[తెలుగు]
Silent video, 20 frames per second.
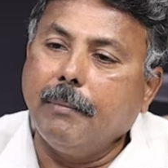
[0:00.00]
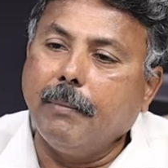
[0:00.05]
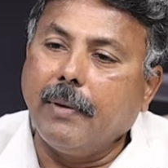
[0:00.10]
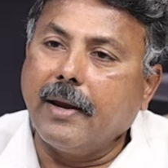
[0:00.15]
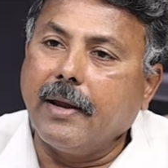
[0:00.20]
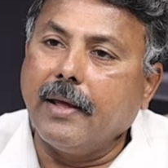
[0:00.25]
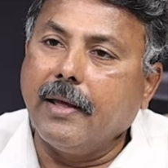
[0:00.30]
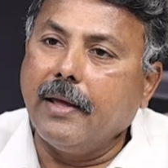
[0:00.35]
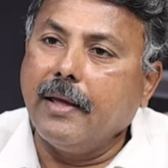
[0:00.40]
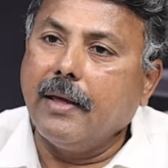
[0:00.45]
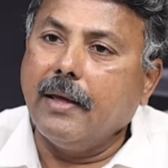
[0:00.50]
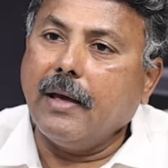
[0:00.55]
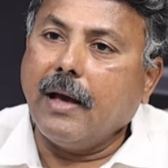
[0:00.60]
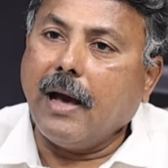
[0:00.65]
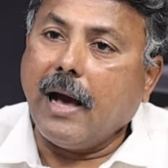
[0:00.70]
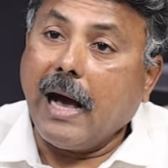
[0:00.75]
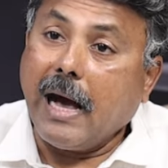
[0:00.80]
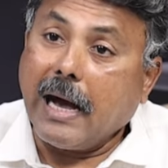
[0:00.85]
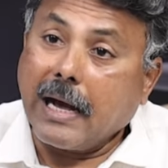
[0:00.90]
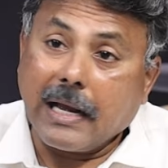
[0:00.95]
మరి
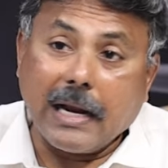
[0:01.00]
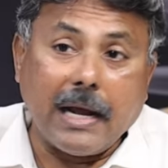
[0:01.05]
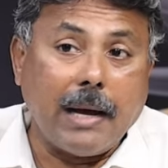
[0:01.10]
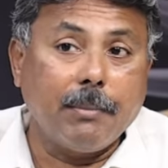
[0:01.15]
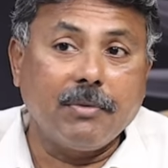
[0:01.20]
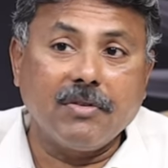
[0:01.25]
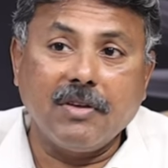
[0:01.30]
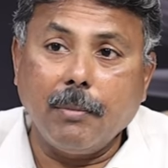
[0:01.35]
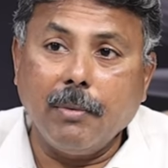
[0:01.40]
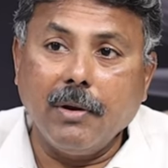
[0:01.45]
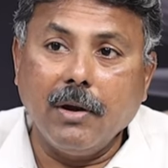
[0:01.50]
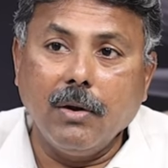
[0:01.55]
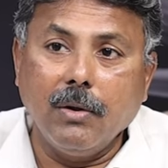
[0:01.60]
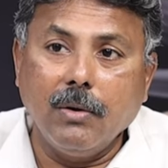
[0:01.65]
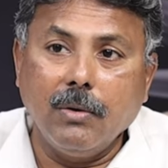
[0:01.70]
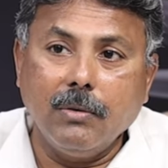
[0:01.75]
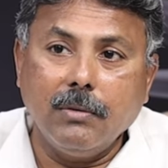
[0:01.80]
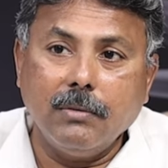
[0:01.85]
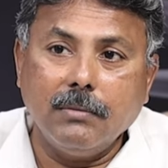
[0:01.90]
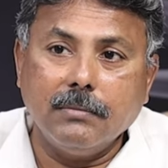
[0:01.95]
ఆ గ్రామ
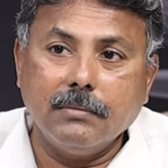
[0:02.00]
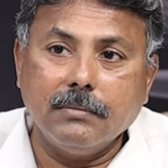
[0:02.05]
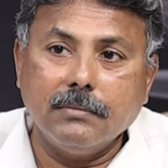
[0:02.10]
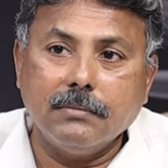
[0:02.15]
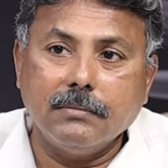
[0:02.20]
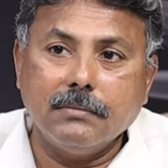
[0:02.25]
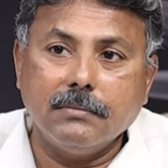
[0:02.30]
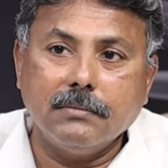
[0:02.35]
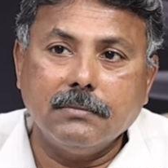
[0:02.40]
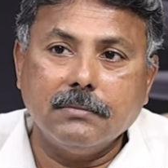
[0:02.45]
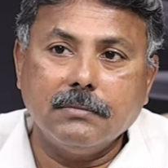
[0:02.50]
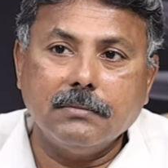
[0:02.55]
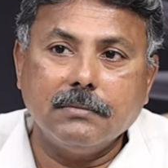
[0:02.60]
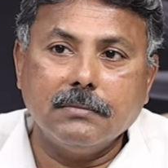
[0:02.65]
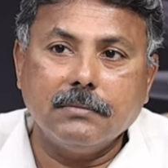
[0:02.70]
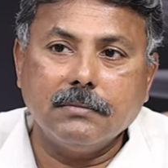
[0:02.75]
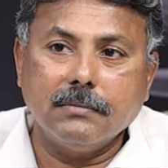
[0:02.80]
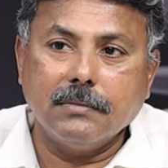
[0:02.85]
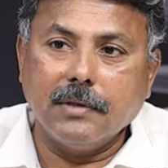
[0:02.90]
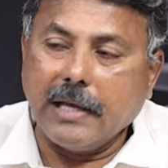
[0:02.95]
సభల్లో
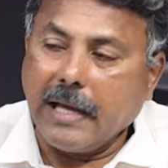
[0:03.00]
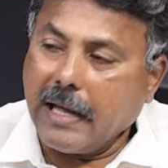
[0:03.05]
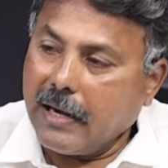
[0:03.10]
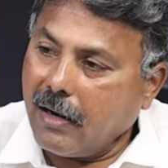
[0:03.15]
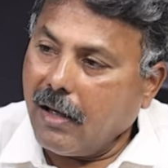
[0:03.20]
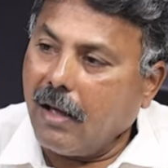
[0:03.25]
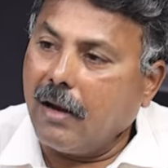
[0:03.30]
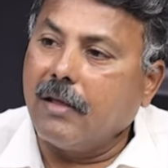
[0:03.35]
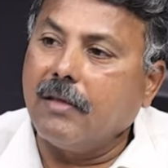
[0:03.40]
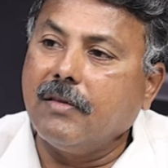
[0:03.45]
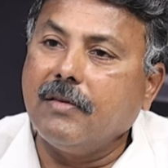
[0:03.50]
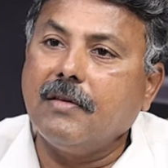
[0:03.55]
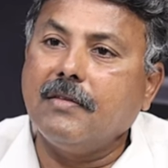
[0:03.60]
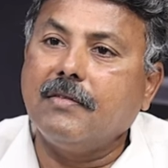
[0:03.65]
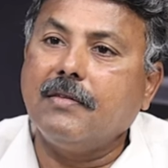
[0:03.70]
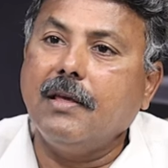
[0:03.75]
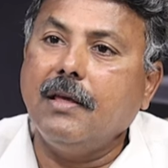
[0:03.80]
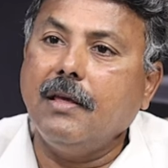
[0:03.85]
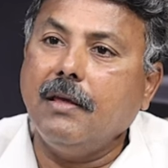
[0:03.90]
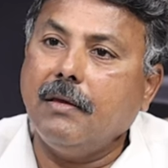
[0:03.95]

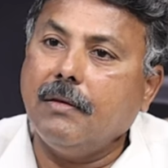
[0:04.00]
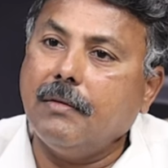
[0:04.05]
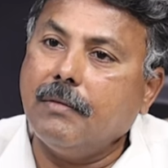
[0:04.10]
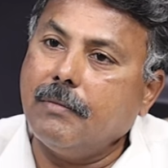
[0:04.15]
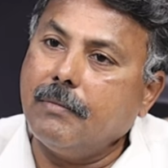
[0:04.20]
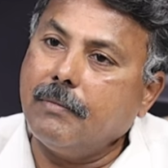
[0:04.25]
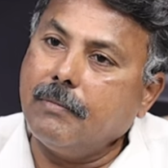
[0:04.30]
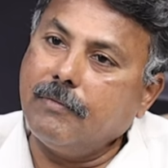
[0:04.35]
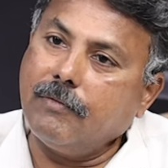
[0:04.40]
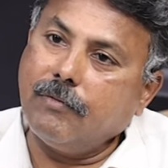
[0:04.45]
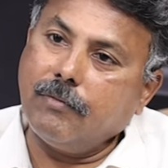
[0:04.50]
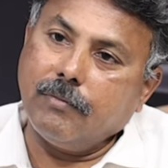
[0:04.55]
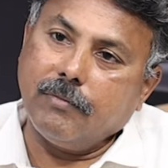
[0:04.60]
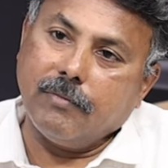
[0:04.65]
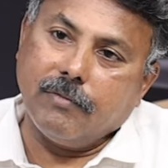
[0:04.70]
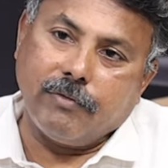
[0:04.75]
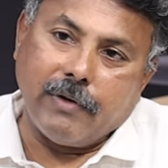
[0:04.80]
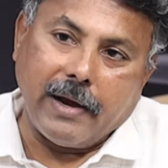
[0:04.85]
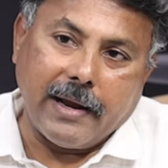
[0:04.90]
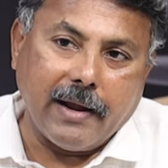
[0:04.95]
ఎన్ఆర్ఈజీసీ
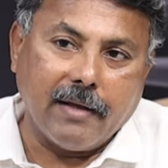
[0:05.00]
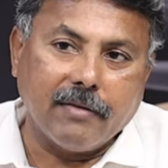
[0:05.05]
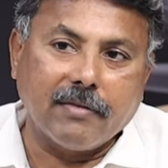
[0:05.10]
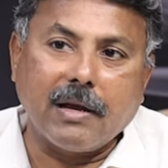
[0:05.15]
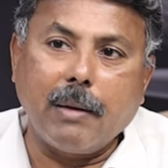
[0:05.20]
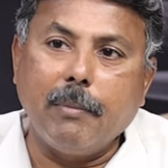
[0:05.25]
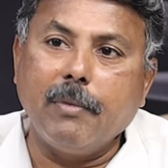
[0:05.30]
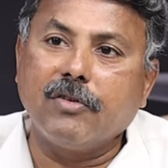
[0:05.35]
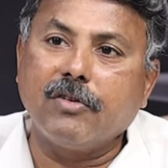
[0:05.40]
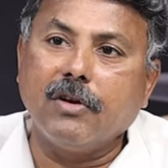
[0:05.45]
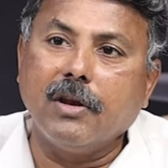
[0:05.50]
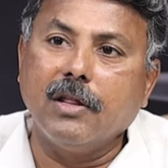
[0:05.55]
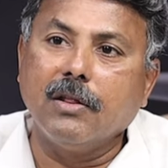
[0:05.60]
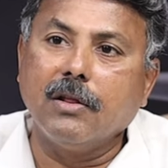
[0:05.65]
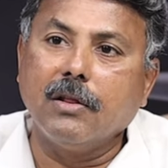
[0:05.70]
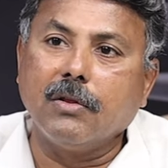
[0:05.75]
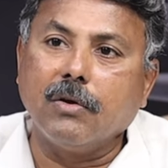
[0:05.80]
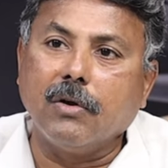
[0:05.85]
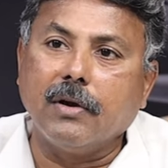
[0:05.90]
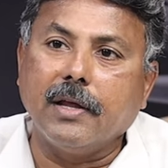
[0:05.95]
ఫైనాన్స్ కమిషన్
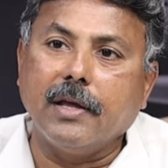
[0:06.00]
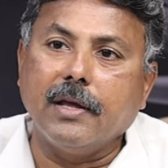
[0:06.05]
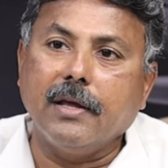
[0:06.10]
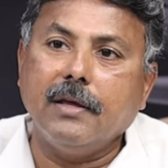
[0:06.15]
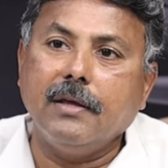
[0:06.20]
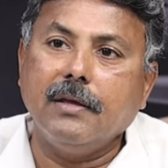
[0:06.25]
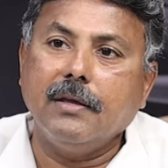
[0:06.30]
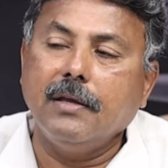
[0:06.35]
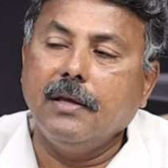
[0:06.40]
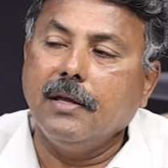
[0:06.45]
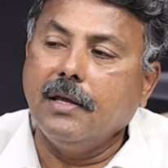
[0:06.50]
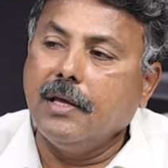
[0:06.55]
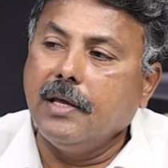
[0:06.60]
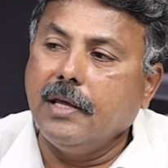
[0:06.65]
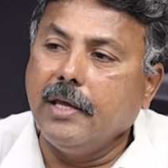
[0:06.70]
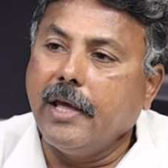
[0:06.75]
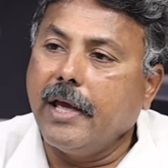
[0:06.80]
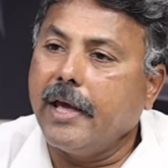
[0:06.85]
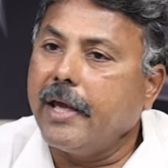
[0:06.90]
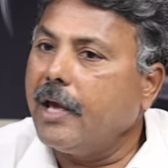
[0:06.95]
నిధులతోటి
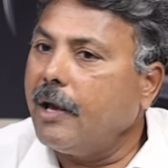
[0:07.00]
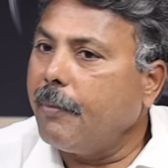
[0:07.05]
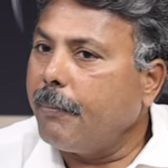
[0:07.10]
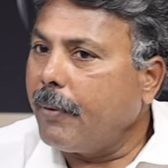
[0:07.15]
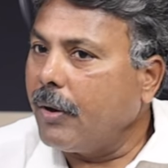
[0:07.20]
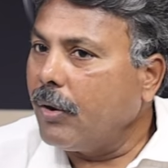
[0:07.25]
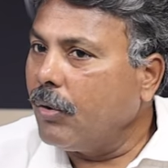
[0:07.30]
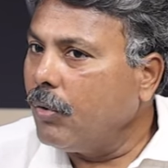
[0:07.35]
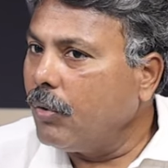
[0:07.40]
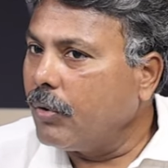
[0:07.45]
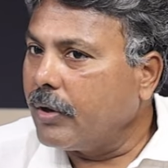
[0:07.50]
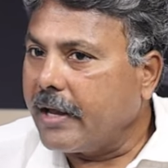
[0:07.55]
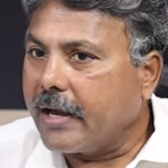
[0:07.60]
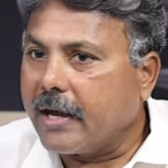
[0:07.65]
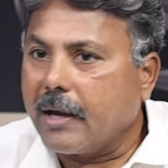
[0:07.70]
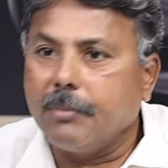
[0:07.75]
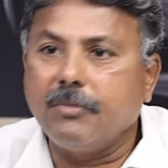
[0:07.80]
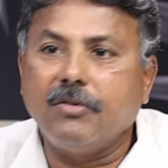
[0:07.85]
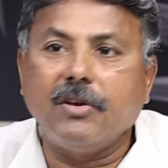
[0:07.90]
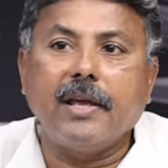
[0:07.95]
ఏ ఏ పనులు
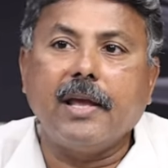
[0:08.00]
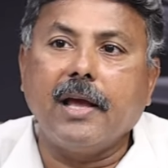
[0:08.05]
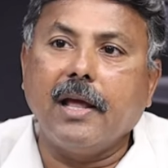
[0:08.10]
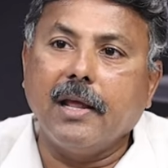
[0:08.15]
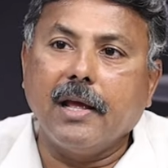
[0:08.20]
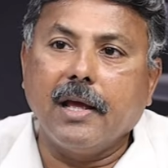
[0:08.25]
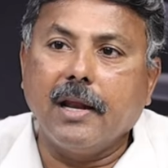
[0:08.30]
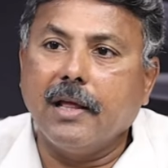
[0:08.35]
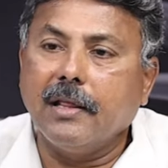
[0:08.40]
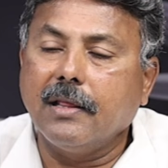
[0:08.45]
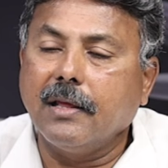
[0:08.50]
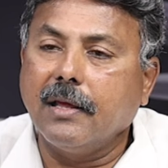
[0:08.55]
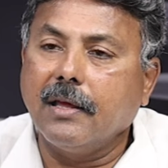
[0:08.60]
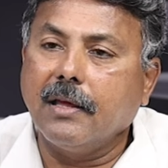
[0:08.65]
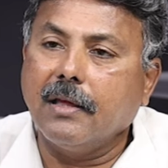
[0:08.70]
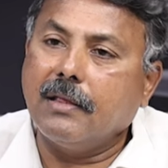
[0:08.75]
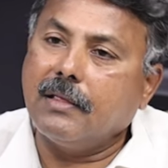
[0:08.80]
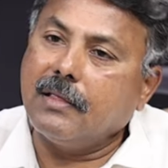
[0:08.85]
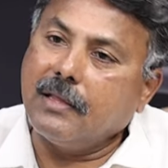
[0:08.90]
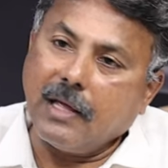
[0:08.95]
టేకప్ చేయాలి అనేది
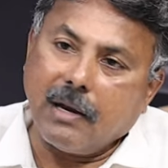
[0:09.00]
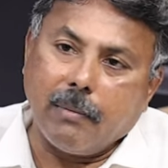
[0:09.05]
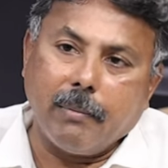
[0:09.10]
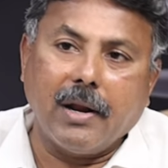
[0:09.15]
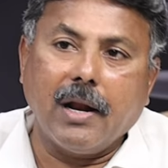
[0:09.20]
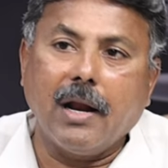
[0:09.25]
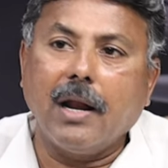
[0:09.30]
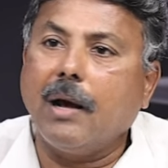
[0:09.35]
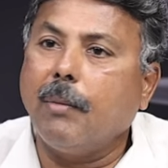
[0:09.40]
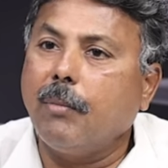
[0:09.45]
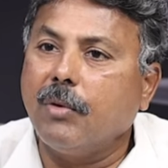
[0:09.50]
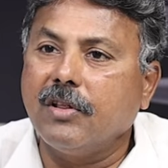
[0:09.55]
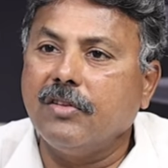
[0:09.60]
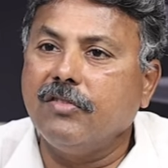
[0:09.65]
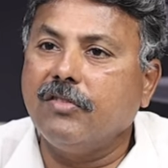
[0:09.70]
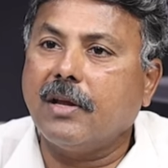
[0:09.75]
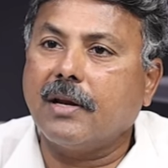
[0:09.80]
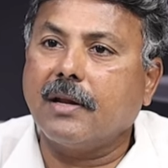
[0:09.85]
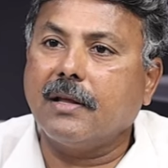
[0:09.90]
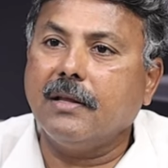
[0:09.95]
తీర్మానాలు
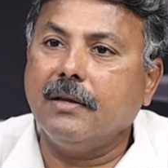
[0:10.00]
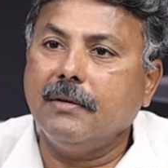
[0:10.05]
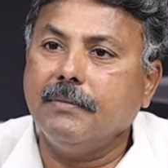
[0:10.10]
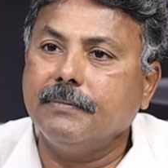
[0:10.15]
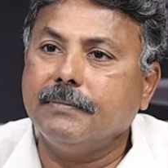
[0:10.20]
ఆమోదించారు కదా